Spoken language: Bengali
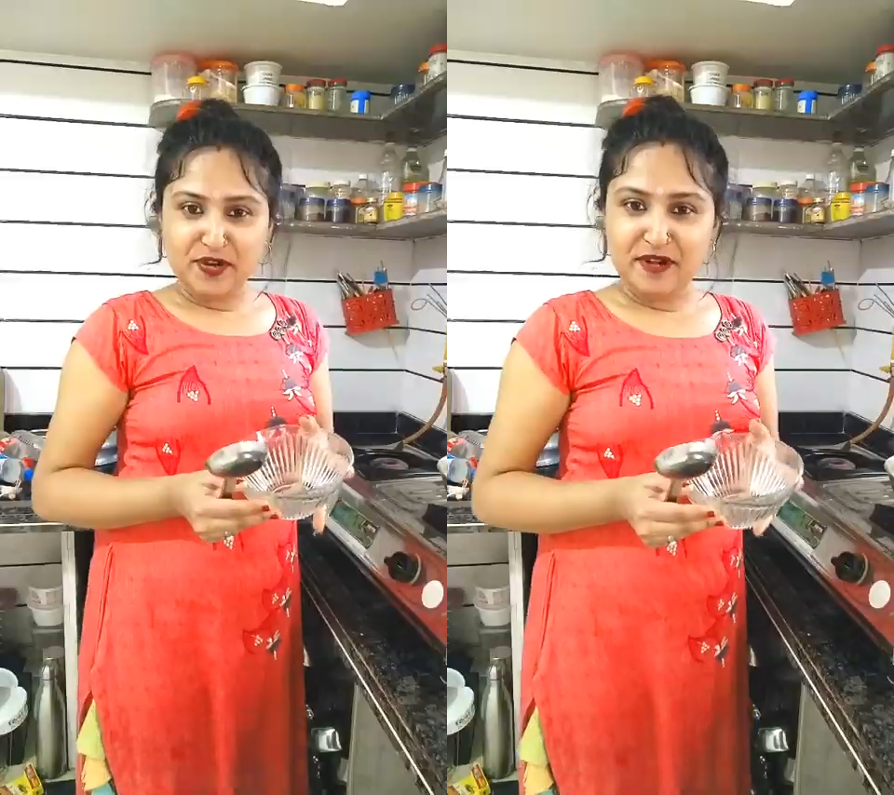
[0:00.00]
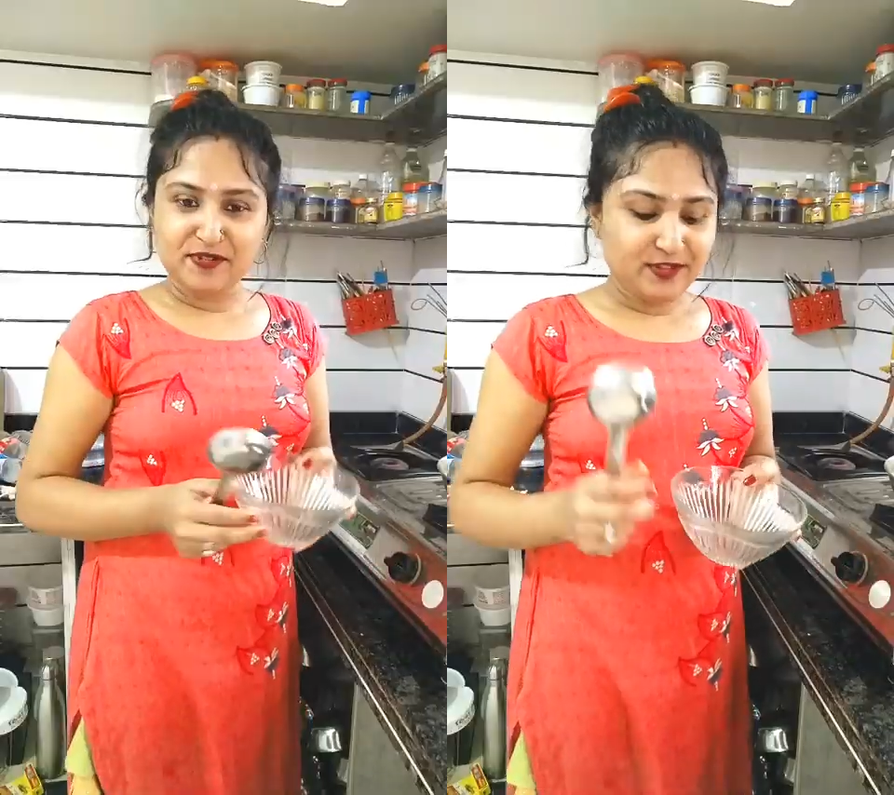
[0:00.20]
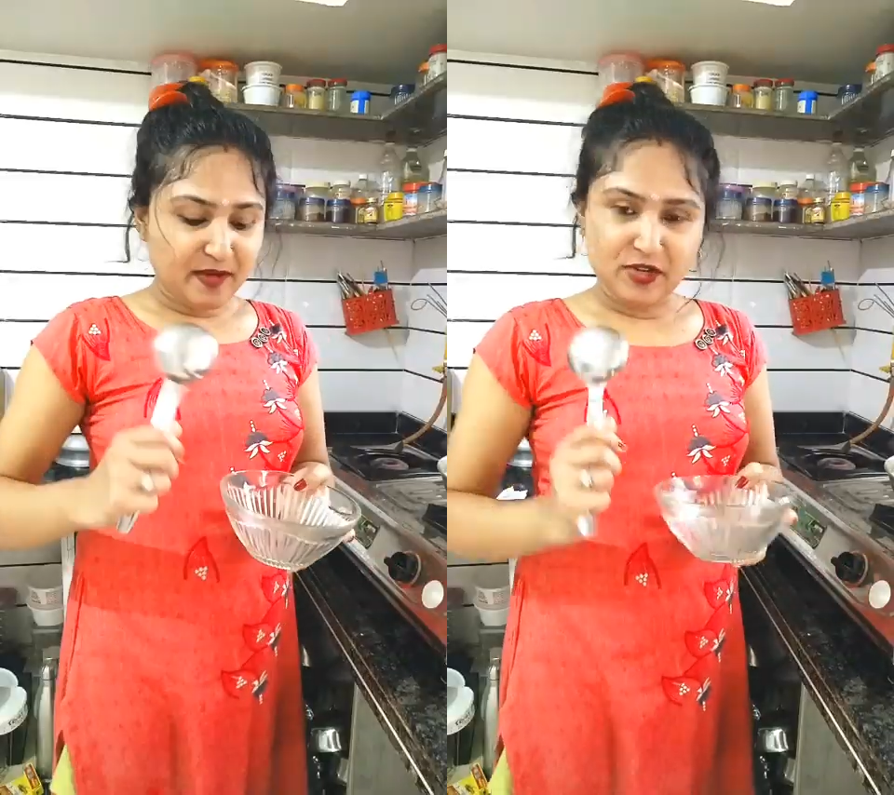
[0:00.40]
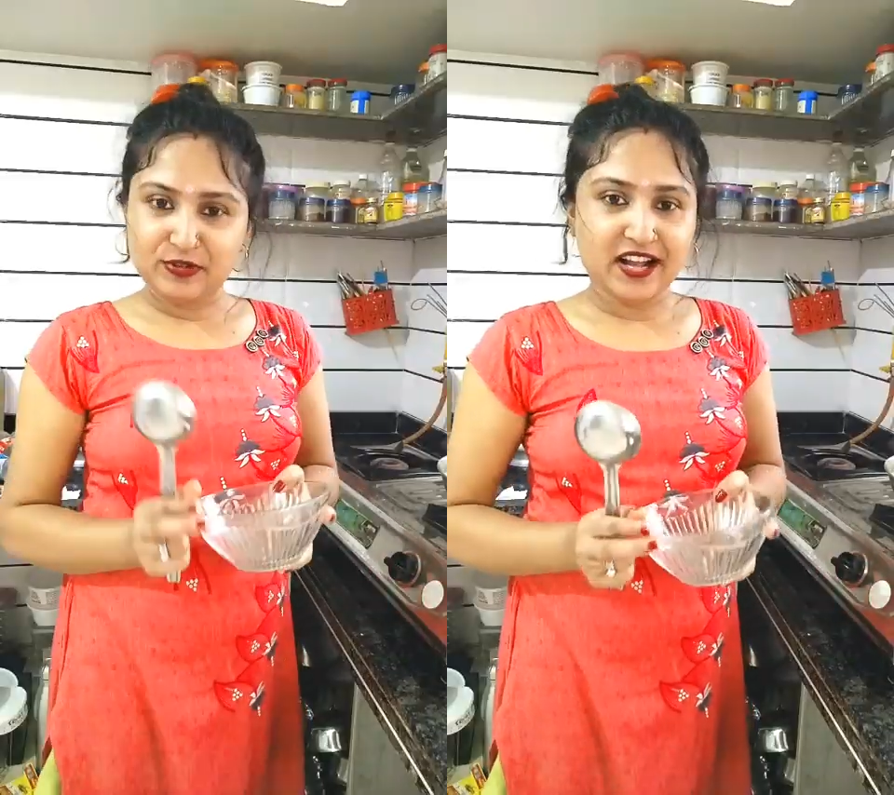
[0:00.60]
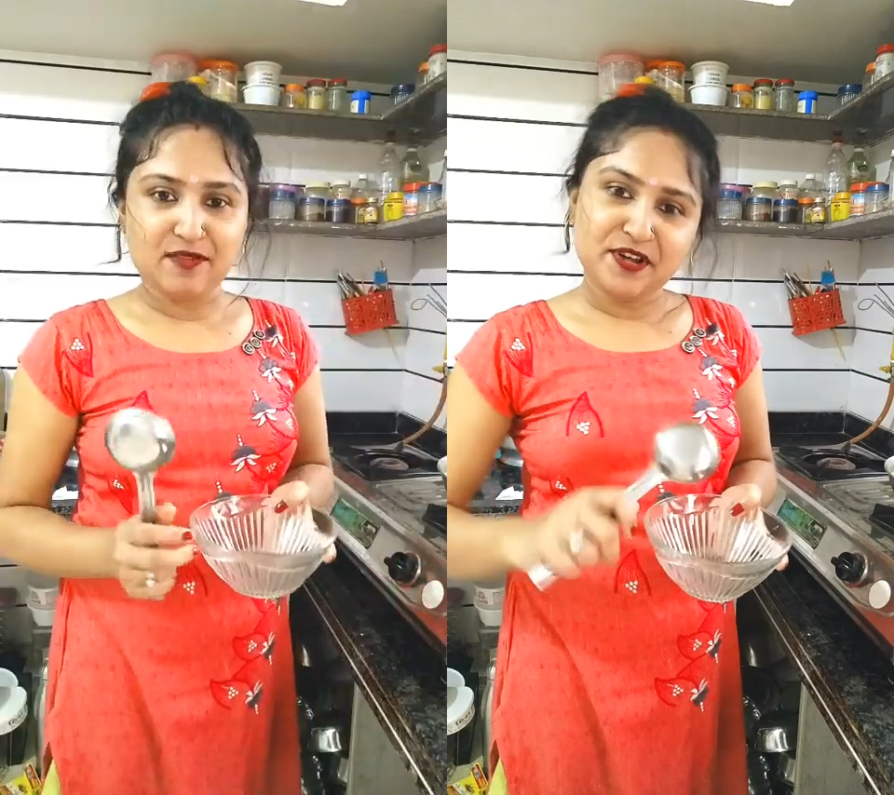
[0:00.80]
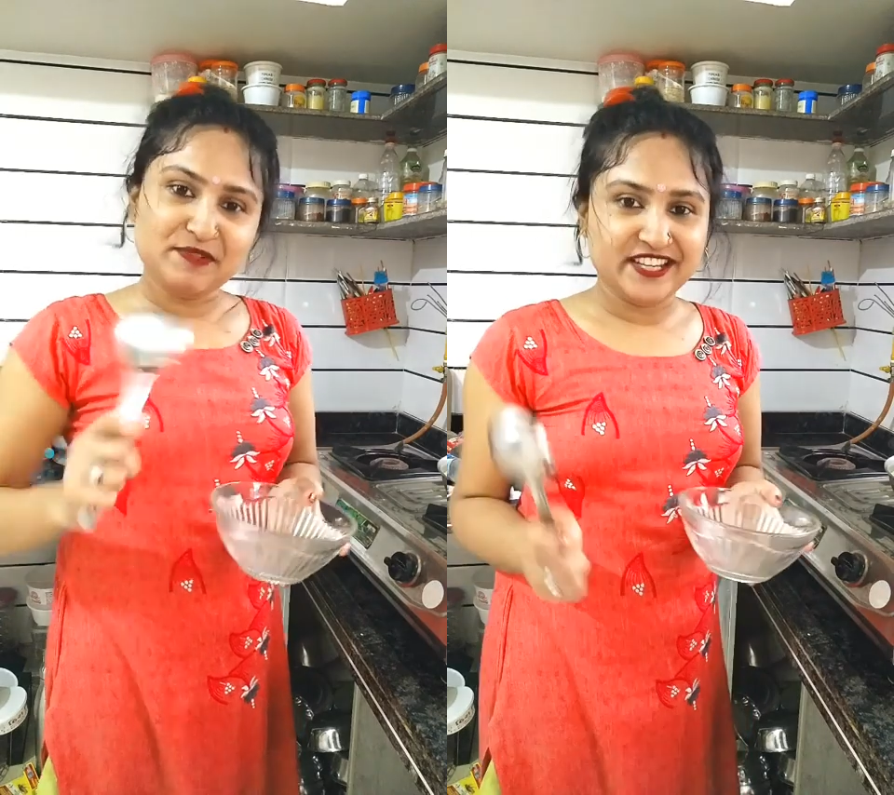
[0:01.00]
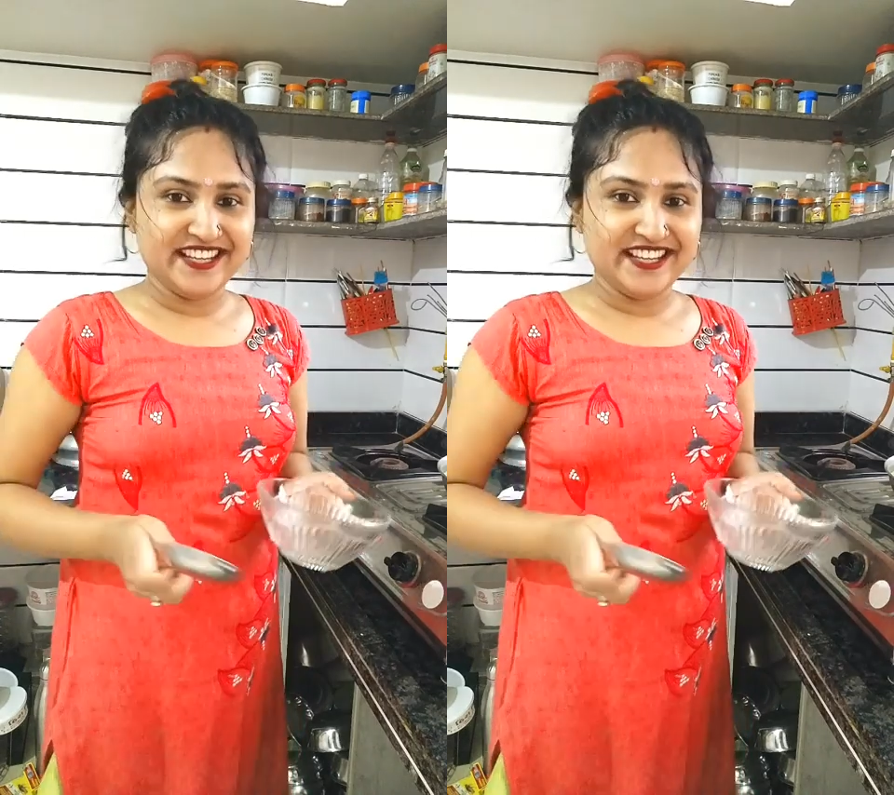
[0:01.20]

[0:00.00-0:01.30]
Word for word: পরিমাণ মতো আমি যতটা খাবো এর মধ্যে